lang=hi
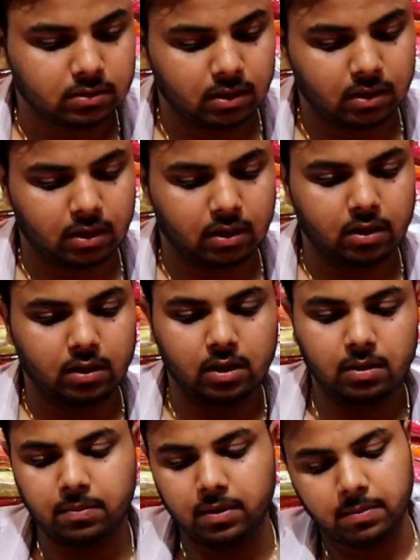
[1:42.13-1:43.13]
ये देखिए ये
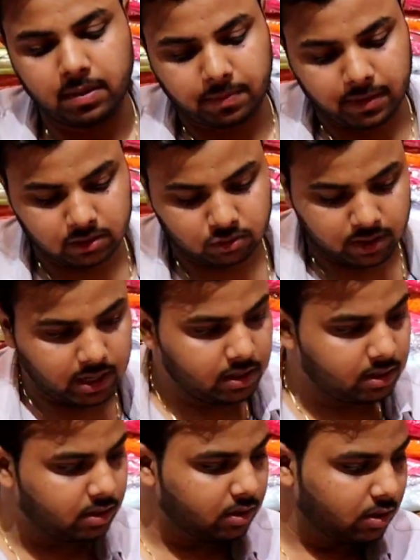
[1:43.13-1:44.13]
अभी मेरे पास जो है
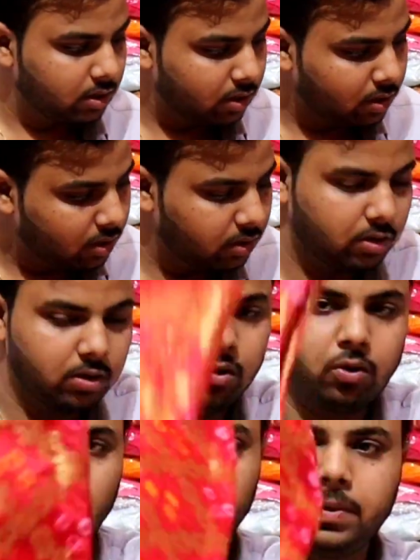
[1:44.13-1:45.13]

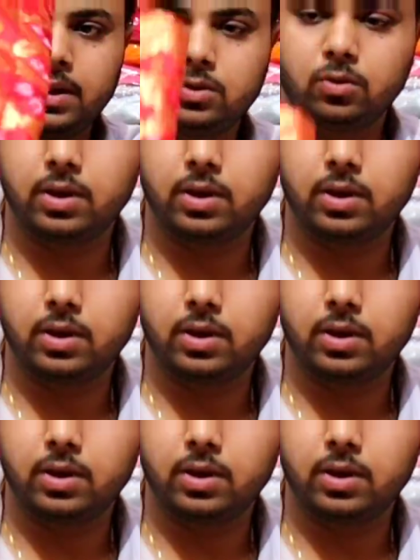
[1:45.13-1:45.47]
रोल प्रेस